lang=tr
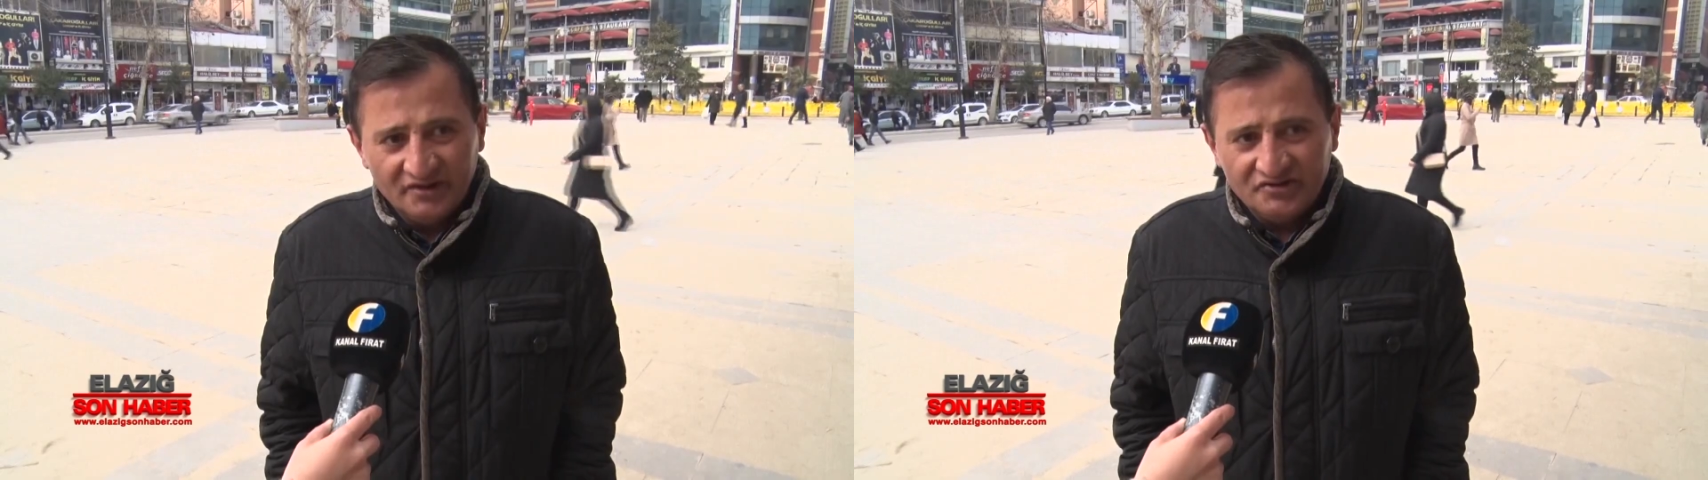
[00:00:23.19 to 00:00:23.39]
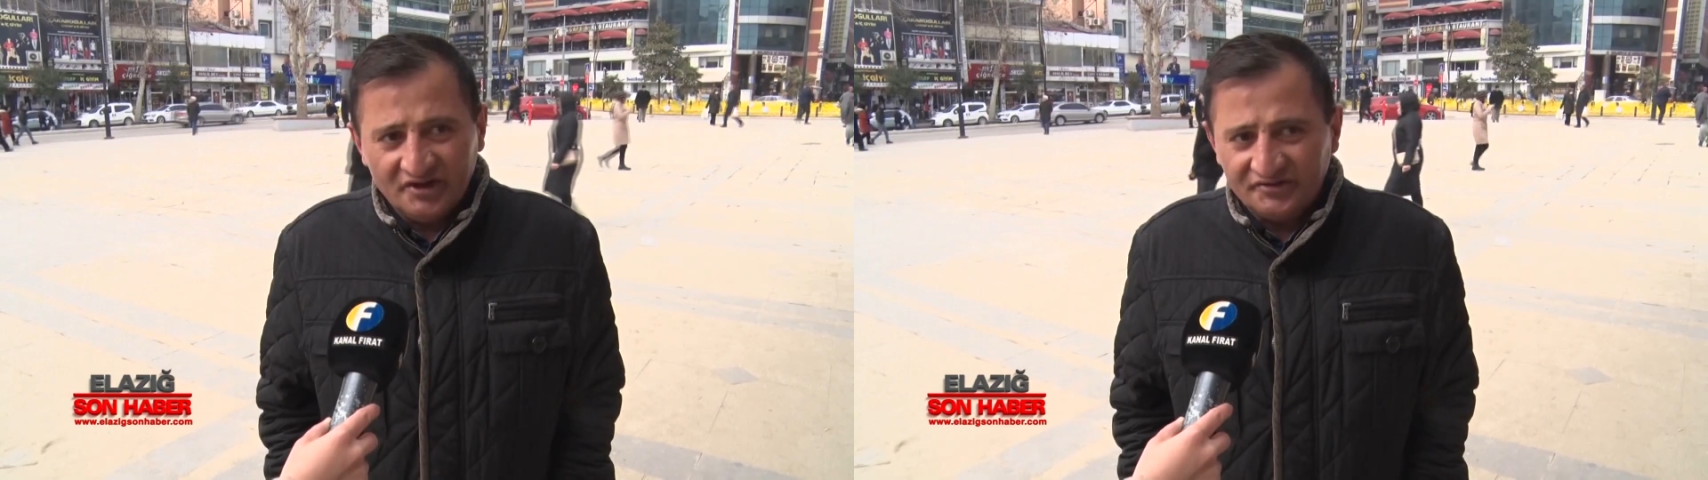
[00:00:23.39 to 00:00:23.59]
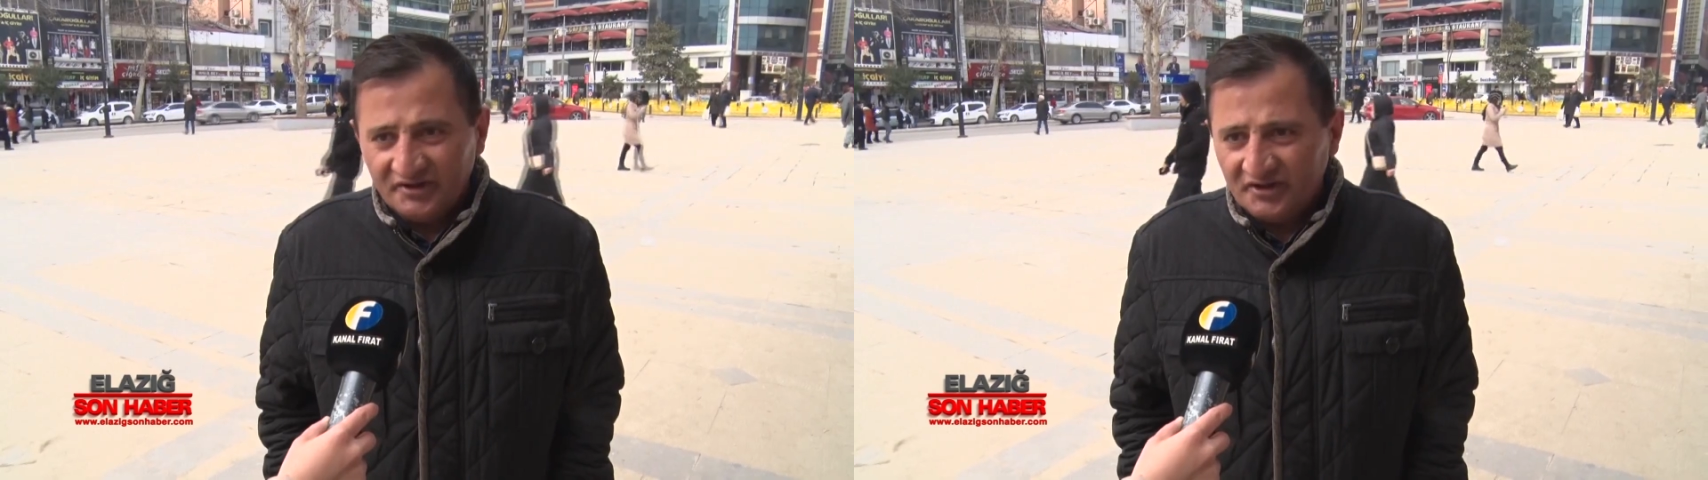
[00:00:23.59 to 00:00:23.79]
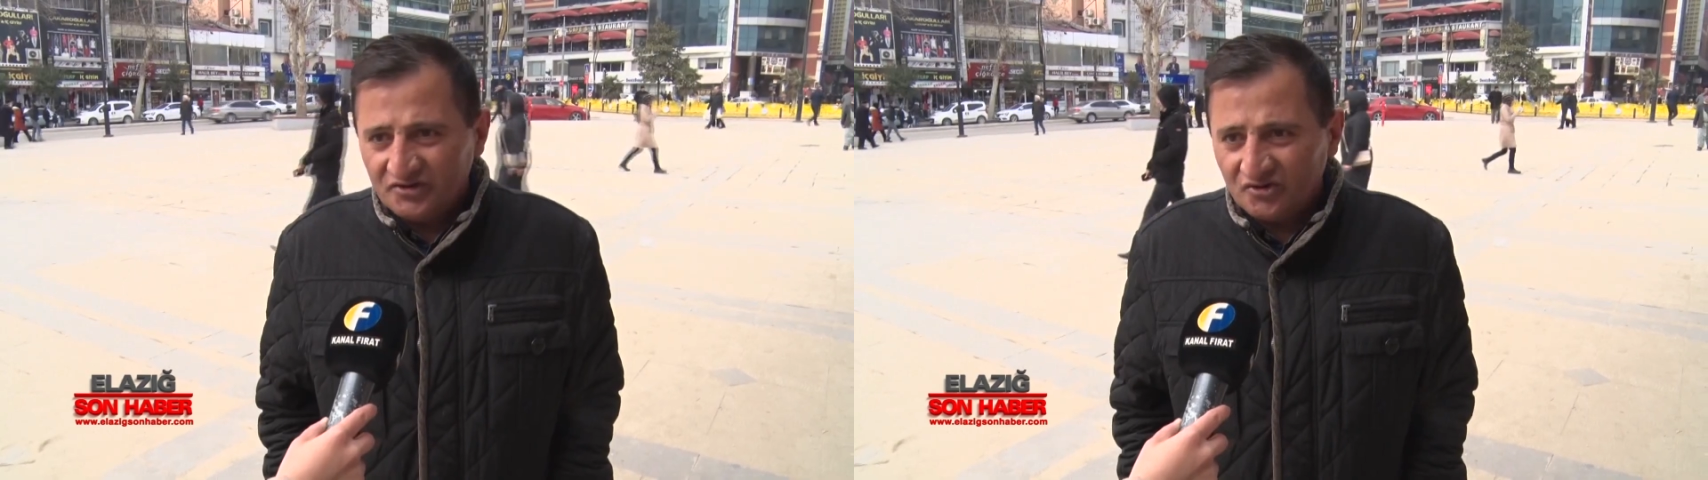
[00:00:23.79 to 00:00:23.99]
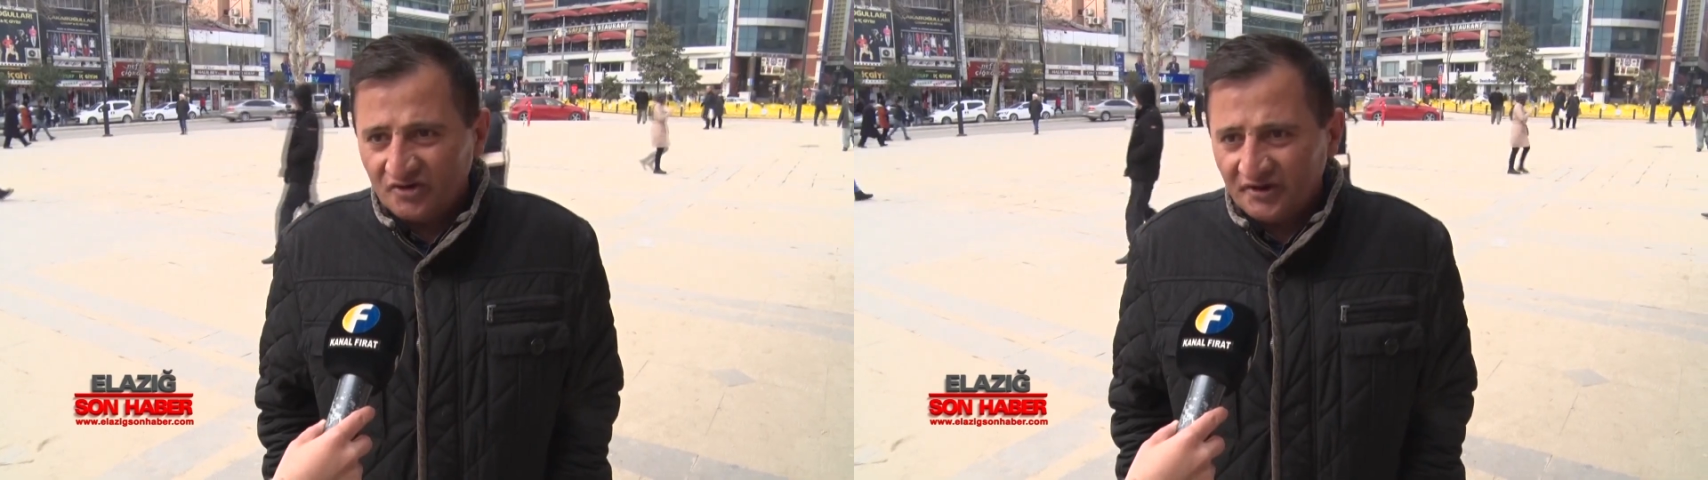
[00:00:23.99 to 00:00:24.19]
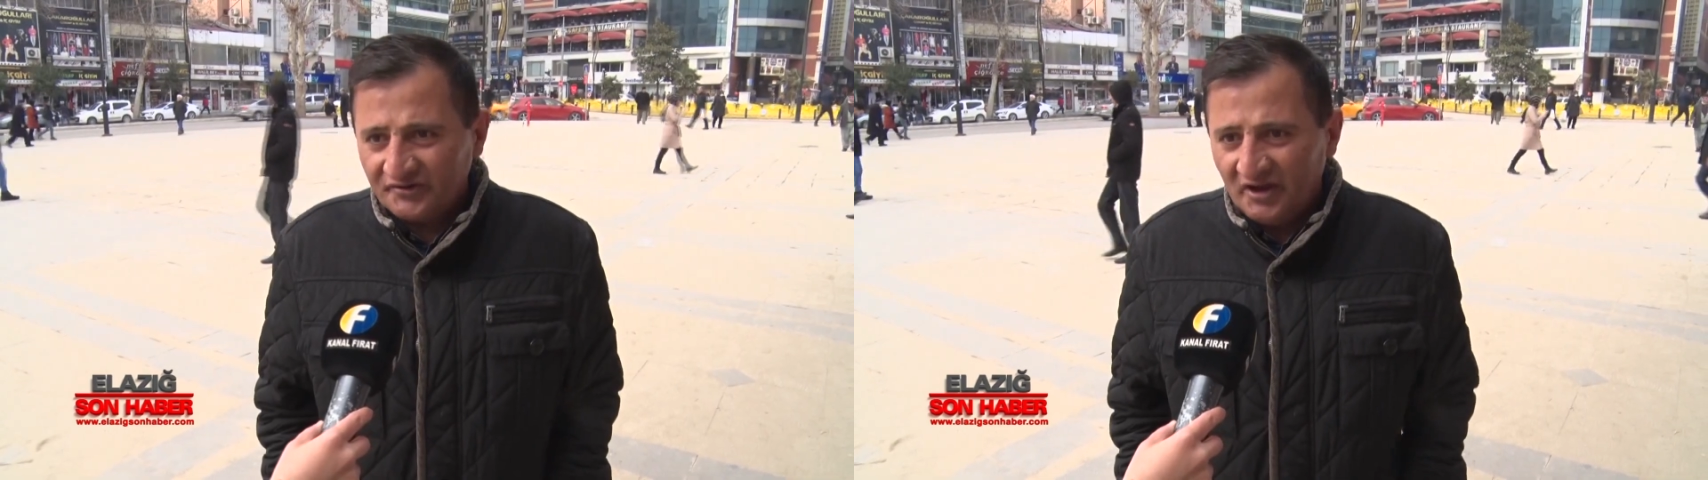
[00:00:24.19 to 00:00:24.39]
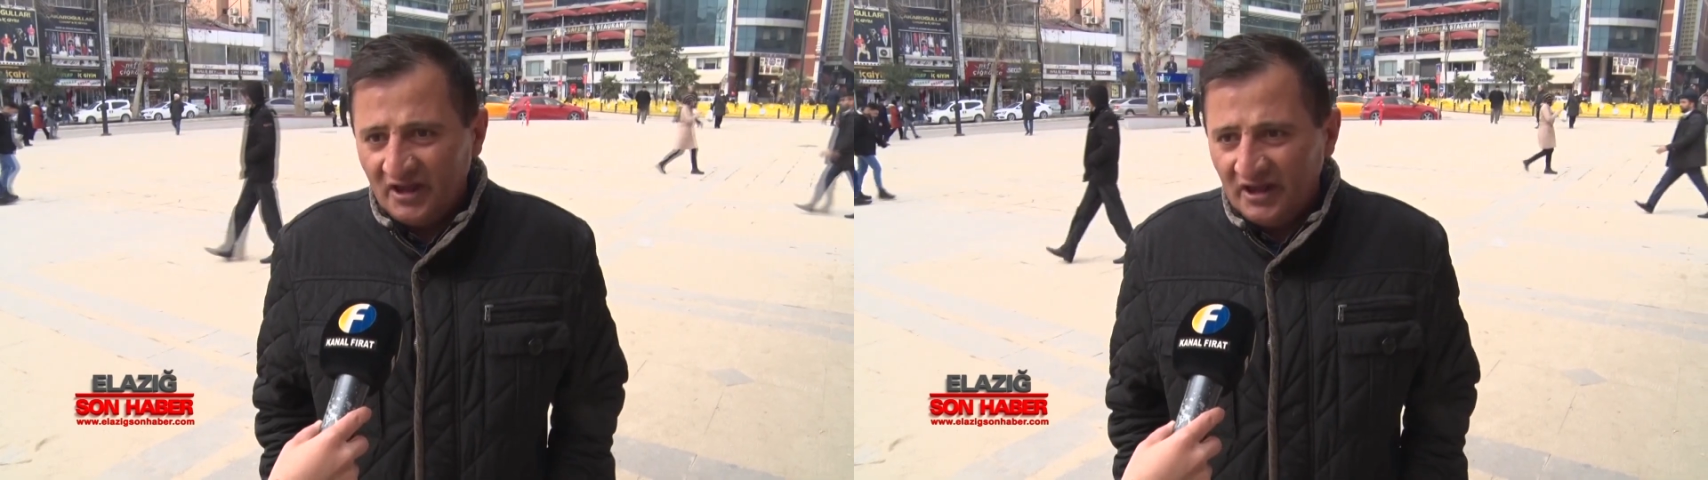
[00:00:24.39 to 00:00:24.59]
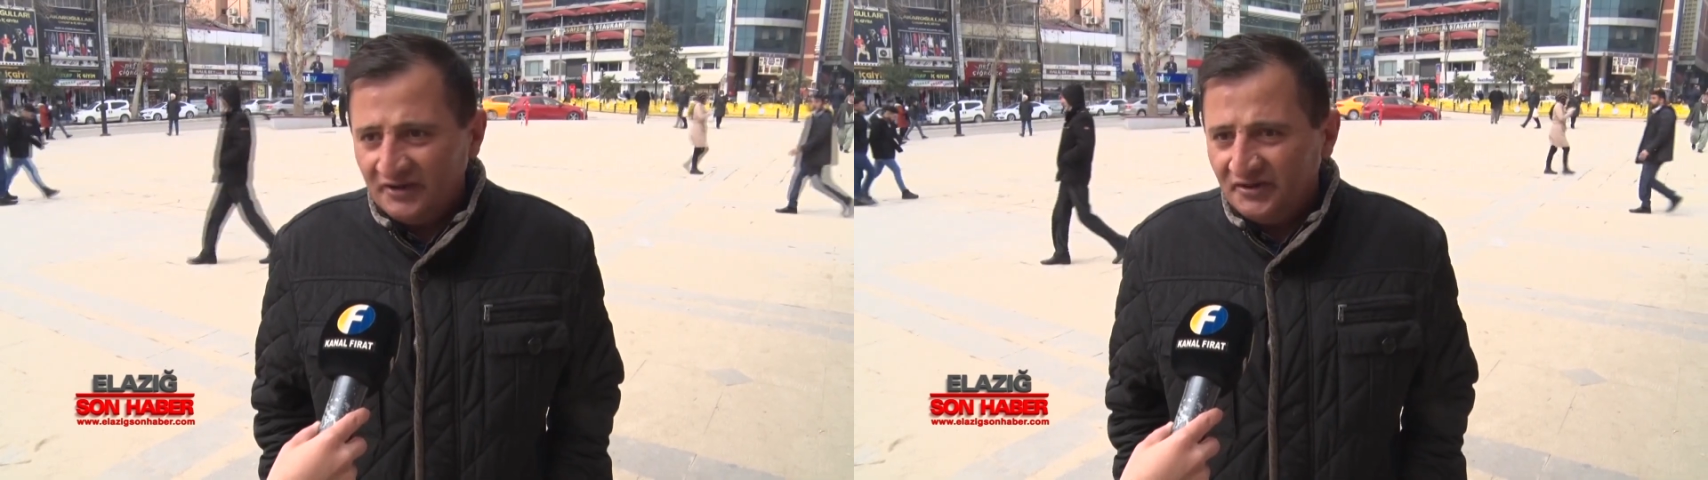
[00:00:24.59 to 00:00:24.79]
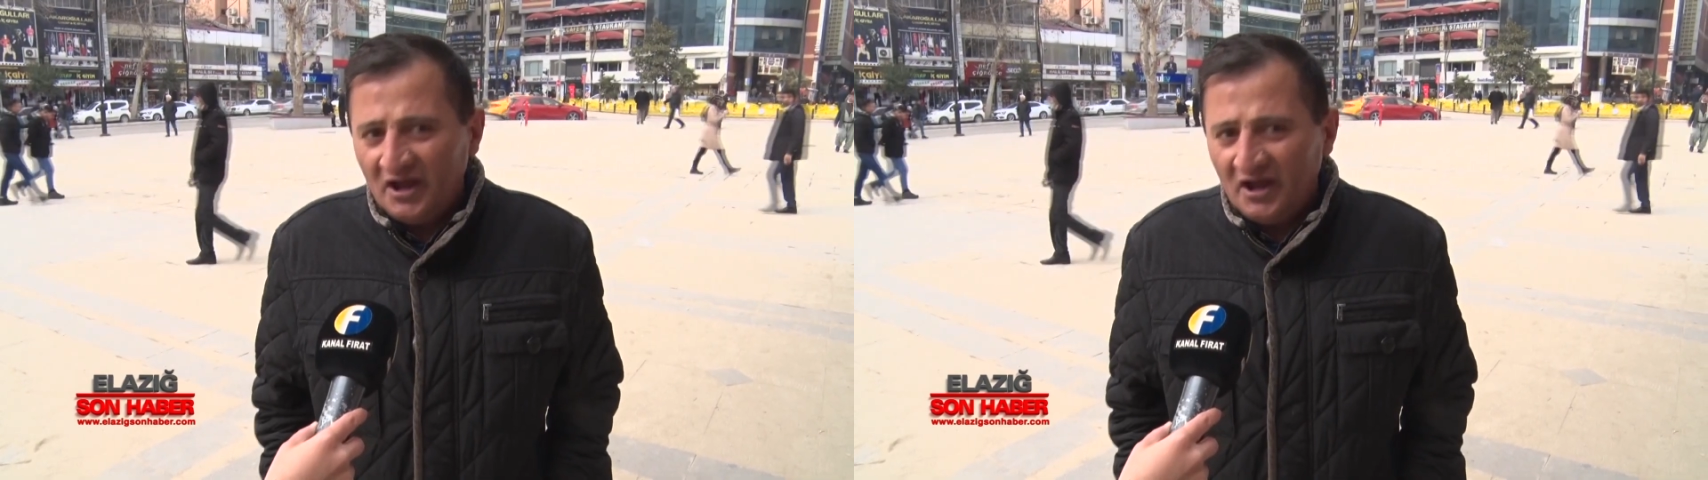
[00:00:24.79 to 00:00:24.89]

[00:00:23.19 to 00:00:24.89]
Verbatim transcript: Caddede, sokakta elinde